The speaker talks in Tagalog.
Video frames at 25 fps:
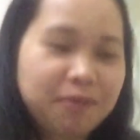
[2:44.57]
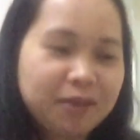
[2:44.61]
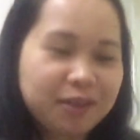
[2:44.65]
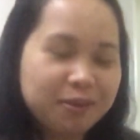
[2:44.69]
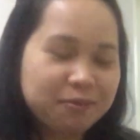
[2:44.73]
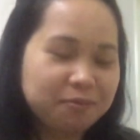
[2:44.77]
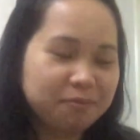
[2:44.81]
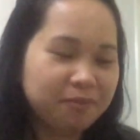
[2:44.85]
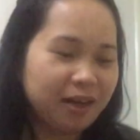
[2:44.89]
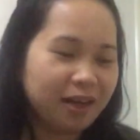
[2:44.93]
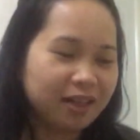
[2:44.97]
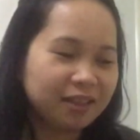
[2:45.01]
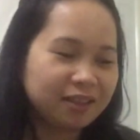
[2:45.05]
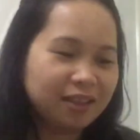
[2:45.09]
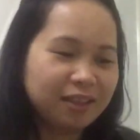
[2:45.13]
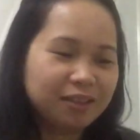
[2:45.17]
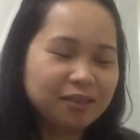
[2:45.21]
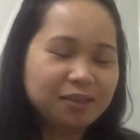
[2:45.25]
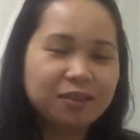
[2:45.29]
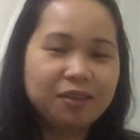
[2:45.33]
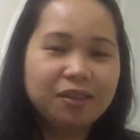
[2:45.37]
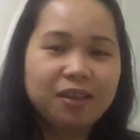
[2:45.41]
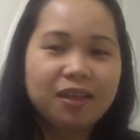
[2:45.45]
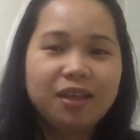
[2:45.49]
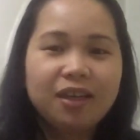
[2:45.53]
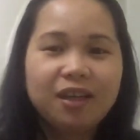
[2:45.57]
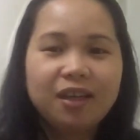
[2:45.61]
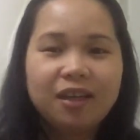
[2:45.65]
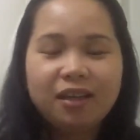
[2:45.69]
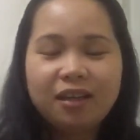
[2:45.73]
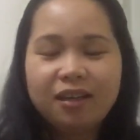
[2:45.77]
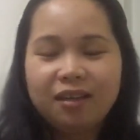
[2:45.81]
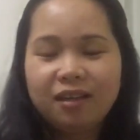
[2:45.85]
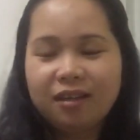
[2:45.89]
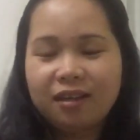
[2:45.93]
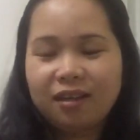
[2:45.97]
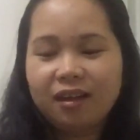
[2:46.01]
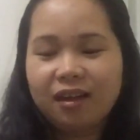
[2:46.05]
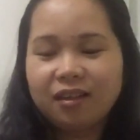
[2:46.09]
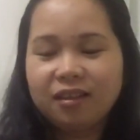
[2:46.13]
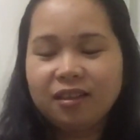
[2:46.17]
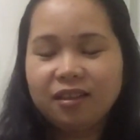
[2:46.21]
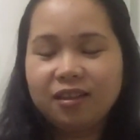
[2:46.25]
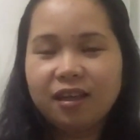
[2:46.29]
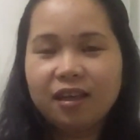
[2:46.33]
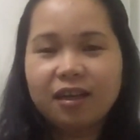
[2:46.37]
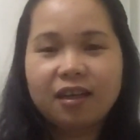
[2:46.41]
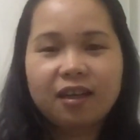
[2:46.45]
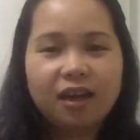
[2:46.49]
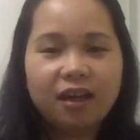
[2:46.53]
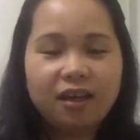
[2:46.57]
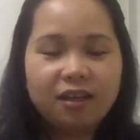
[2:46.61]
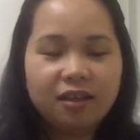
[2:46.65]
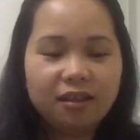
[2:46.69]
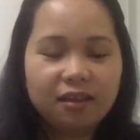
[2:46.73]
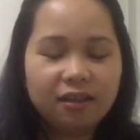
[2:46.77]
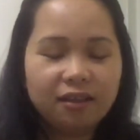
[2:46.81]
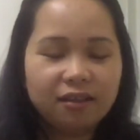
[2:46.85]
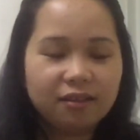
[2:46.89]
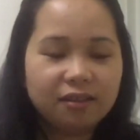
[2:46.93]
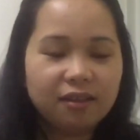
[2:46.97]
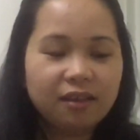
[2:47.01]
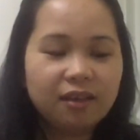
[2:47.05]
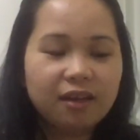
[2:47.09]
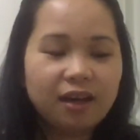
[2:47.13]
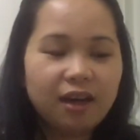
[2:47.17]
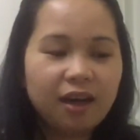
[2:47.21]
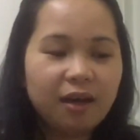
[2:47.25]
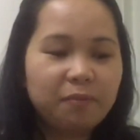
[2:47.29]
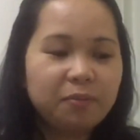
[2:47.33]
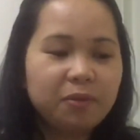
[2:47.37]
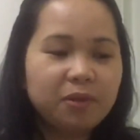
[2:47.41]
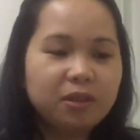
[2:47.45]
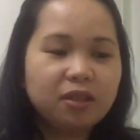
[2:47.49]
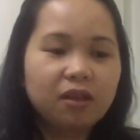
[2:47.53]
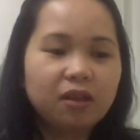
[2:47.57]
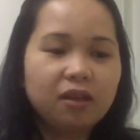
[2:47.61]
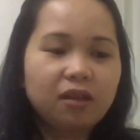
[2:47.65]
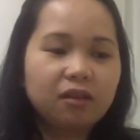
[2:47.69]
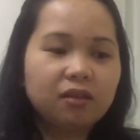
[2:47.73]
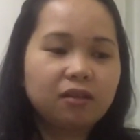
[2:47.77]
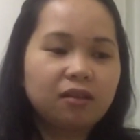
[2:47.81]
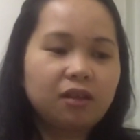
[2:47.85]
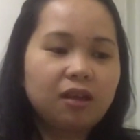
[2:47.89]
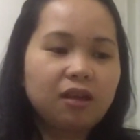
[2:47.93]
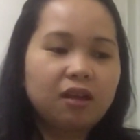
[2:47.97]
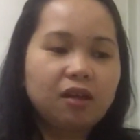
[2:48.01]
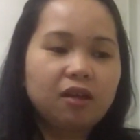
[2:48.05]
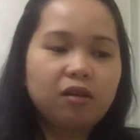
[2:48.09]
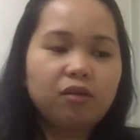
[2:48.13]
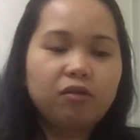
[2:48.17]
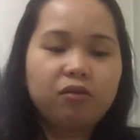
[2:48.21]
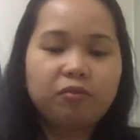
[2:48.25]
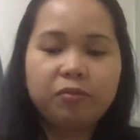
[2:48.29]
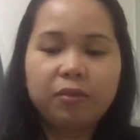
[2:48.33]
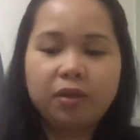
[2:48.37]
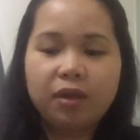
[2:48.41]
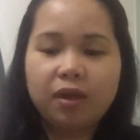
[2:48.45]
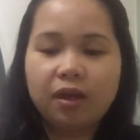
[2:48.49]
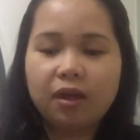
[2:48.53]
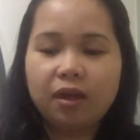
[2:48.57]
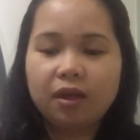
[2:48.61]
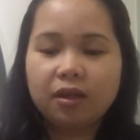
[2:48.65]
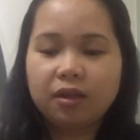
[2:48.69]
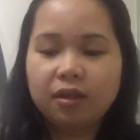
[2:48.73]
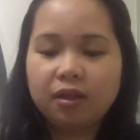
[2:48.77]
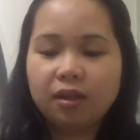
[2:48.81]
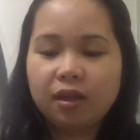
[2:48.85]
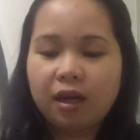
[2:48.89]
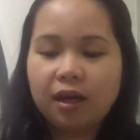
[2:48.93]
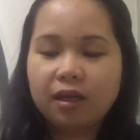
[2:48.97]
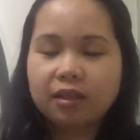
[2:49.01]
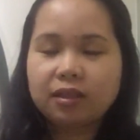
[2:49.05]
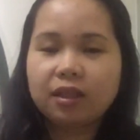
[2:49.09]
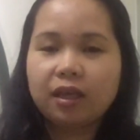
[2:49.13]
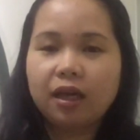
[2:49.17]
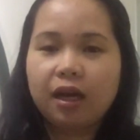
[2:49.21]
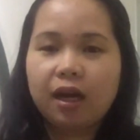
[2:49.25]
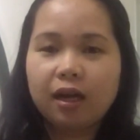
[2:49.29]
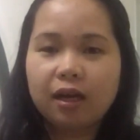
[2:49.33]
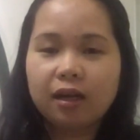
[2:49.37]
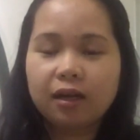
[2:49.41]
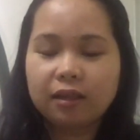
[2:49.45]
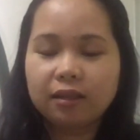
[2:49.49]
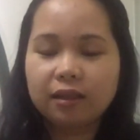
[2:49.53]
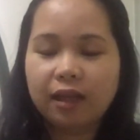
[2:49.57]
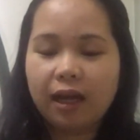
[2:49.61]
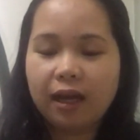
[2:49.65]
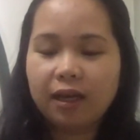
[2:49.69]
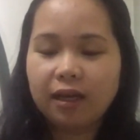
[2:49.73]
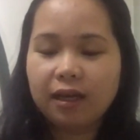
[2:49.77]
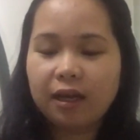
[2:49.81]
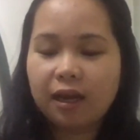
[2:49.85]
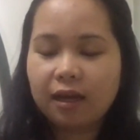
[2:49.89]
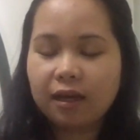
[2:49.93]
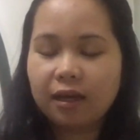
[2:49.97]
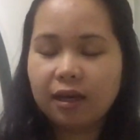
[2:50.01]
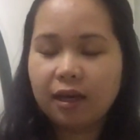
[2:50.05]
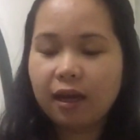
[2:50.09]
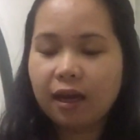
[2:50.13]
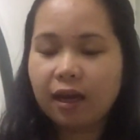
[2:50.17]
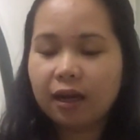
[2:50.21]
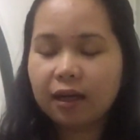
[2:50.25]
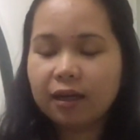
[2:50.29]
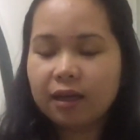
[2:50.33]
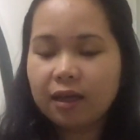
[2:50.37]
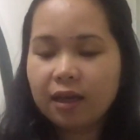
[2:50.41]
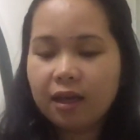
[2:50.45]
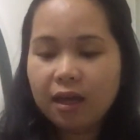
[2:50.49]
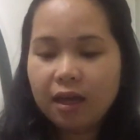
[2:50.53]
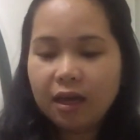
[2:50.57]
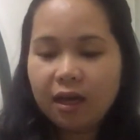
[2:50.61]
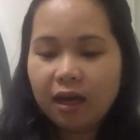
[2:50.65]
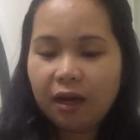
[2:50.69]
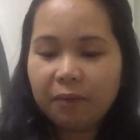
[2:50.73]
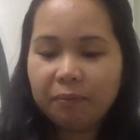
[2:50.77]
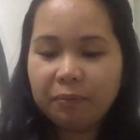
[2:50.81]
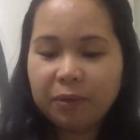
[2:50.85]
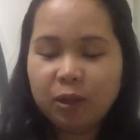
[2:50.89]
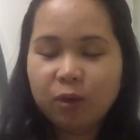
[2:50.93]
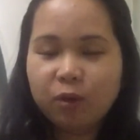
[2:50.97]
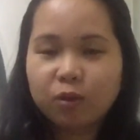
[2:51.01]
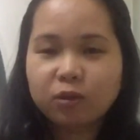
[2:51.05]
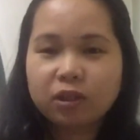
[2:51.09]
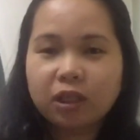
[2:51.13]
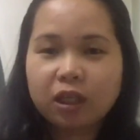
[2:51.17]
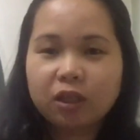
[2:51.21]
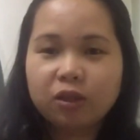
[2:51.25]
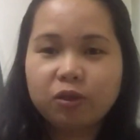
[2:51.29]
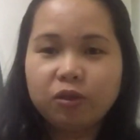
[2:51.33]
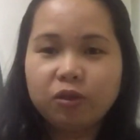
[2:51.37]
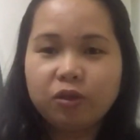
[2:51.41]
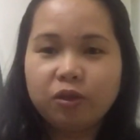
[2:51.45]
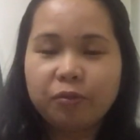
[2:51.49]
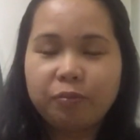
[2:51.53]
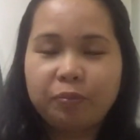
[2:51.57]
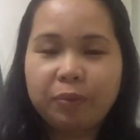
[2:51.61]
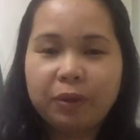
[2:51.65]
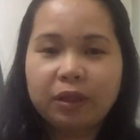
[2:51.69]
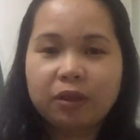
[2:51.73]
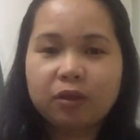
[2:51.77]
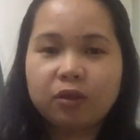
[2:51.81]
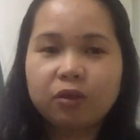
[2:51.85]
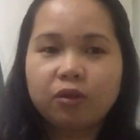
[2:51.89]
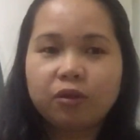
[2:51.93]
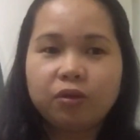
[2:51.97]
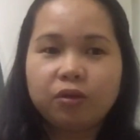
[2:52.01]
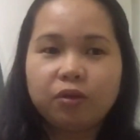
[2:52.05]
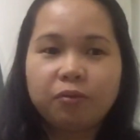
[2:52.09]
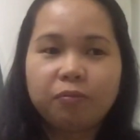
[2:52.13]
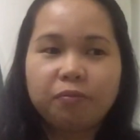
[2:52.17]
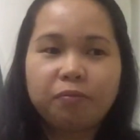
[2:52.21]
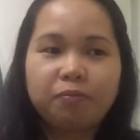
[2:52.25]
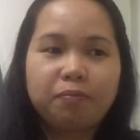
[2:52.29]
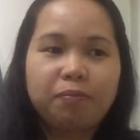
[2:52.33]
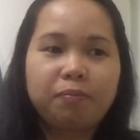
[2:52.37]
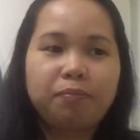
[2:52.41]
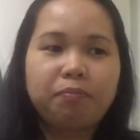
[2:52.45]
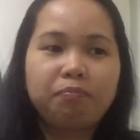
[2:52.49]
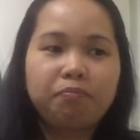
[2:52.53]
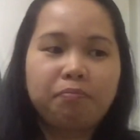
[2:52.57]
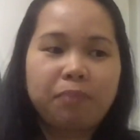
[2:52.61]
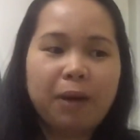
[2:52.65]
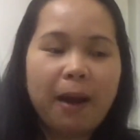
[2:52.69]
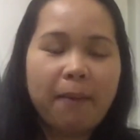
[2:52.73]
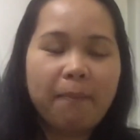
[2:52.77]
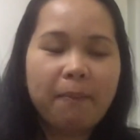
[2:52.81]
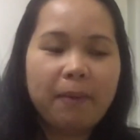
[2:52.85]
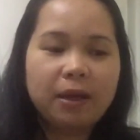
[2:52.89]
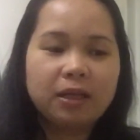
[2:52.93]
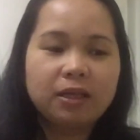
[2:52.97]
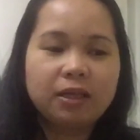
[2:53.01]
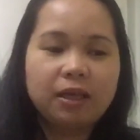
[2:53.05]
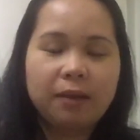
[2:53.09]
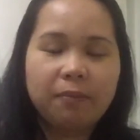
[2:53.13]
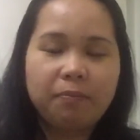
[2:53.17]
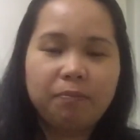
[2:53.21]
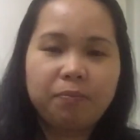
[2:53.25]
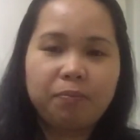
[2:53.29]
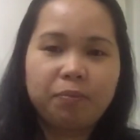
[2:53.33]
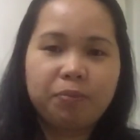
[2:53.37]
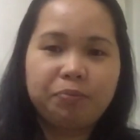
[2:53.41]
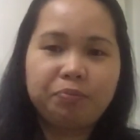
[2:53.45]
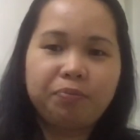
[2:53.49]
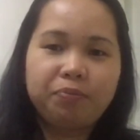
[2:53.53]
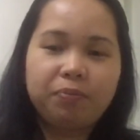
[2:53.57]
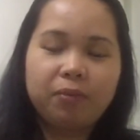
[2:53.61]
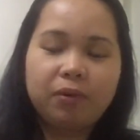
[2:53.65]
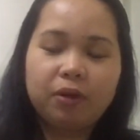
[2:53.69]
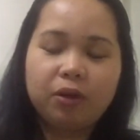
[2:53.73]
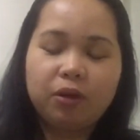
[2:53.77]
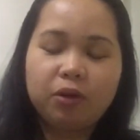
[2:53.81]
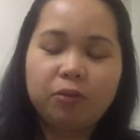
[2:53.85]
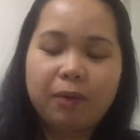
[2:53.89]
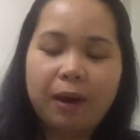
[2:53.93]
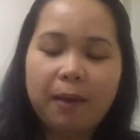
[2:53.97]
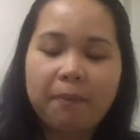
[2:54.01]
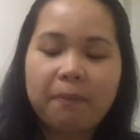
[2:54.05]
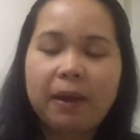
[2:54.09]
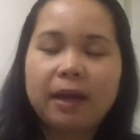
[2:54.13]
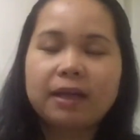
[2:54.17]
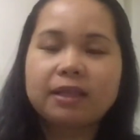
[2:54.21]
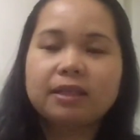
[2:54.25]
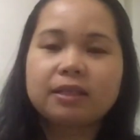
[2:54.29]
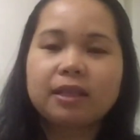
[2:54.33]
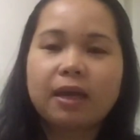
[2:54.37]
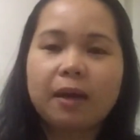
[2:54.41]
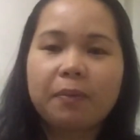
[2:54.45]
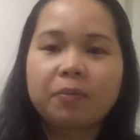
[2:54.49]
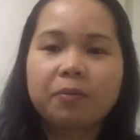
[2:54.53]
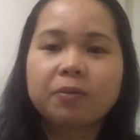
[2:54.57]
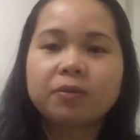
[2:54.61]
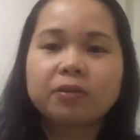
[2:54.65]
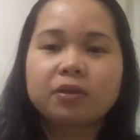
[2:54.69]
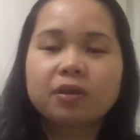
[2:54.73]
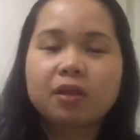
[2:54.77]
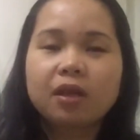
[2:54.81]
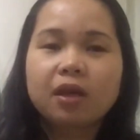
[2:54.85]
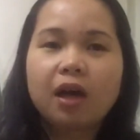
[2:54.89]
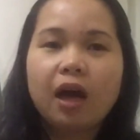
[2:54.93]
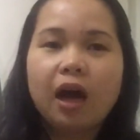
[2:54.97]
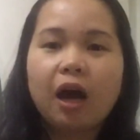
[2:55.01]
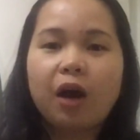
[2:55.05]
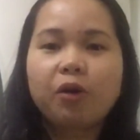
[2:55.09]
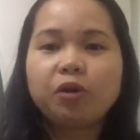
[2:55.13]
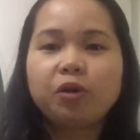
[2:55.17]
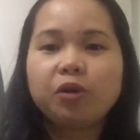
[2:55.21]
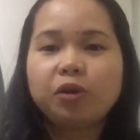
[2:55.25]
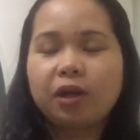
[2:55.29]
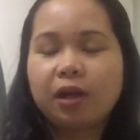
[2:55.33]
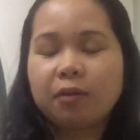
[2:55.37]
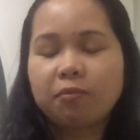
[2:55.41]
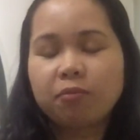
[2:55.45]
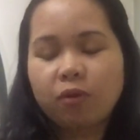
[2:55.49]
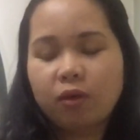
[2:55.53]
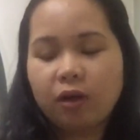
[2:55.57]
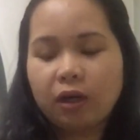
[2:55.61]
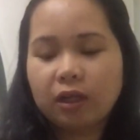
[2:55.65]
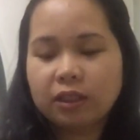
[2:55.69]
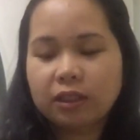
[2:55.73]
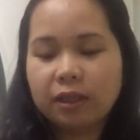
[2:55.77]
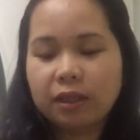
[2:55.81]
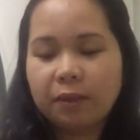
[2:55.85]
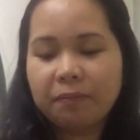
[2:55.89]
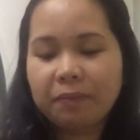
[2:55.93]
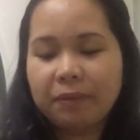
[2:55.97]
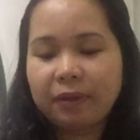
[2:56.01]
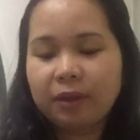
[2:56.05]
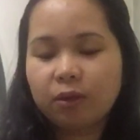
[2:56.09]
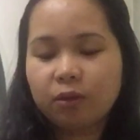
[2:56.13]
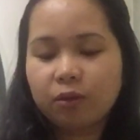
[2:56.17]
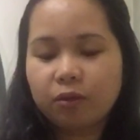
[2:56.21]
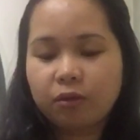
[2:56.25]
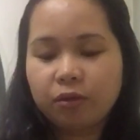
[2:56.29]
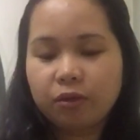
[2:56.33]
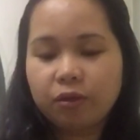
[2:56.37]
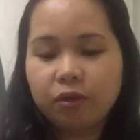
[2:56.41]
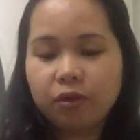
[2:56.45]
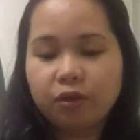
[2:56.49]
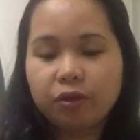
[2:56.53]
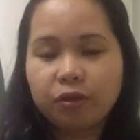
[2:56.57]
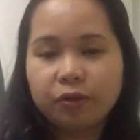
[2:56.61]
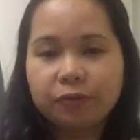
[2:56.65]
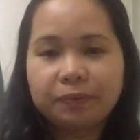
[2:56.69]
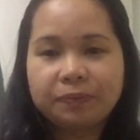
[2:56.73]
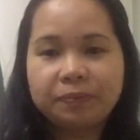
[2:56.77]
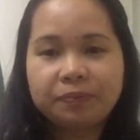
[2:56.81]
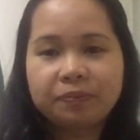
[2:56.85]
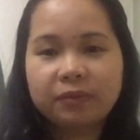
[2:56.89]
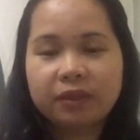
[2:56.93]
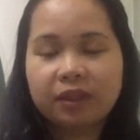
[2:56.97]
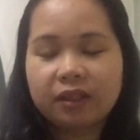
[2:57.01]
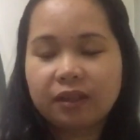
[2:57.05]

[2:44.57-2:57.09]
ba tong batang to? Kanina, gra grabe siya. Talagang umiyak kanina. Kasi ang dahilan lang, binuksan ko yung pinto. Yung papa niya lumabas. Tapos, ako yung nagbukas ng pinto. Yun.